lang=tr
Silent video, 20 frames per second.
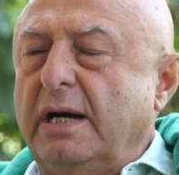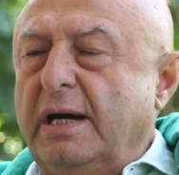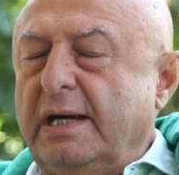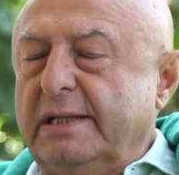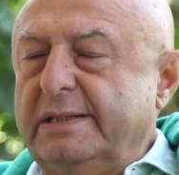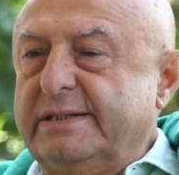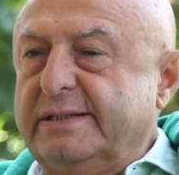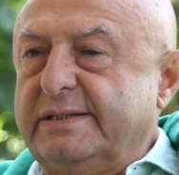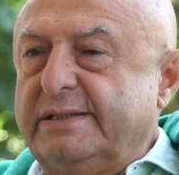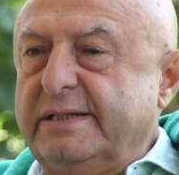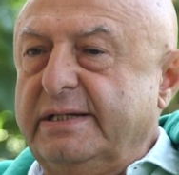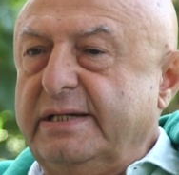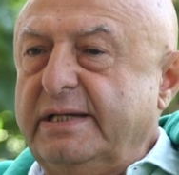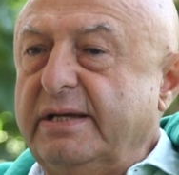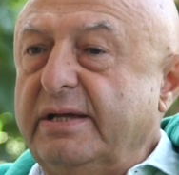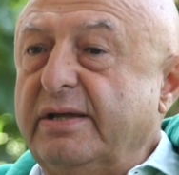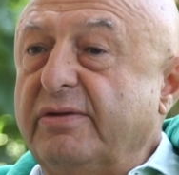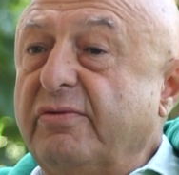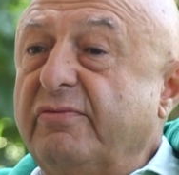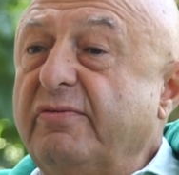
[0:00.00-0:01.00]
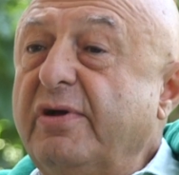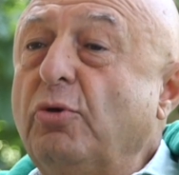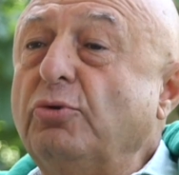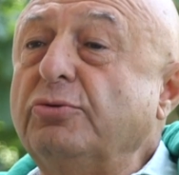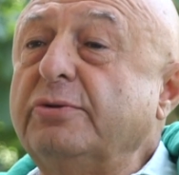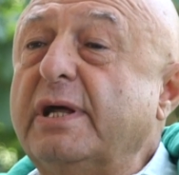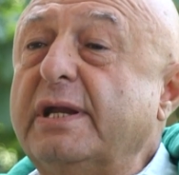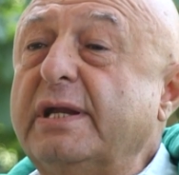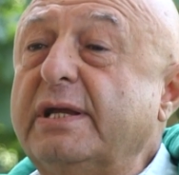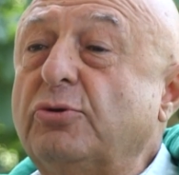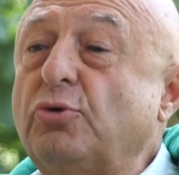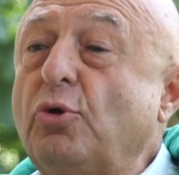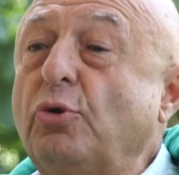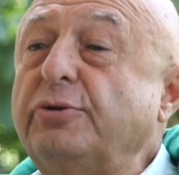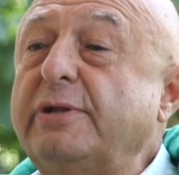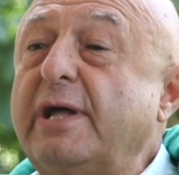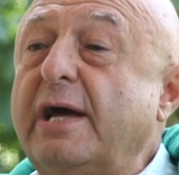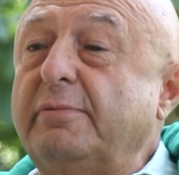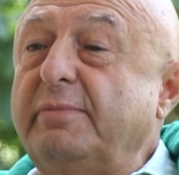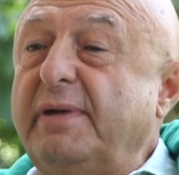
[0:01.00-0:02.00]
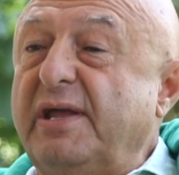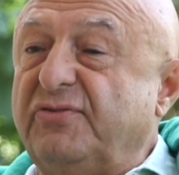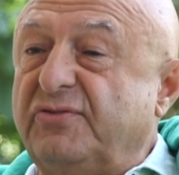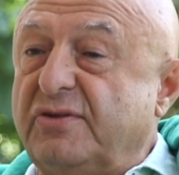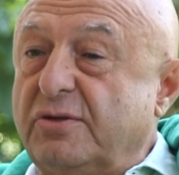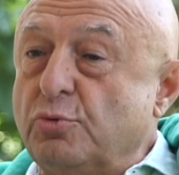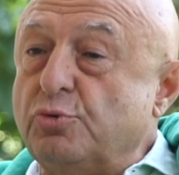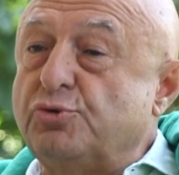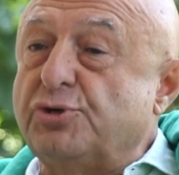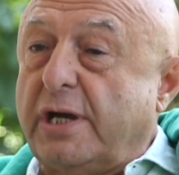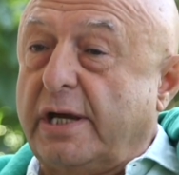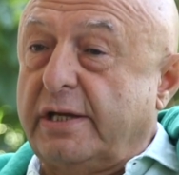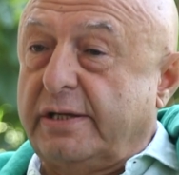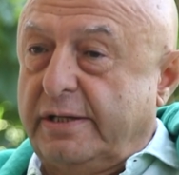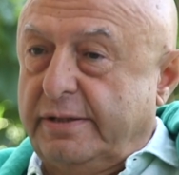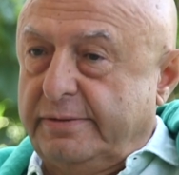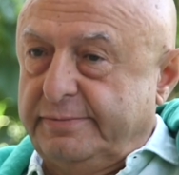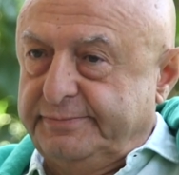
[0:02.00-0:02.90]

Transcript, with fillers: alırdı ve onları göndermezdi 3 ay.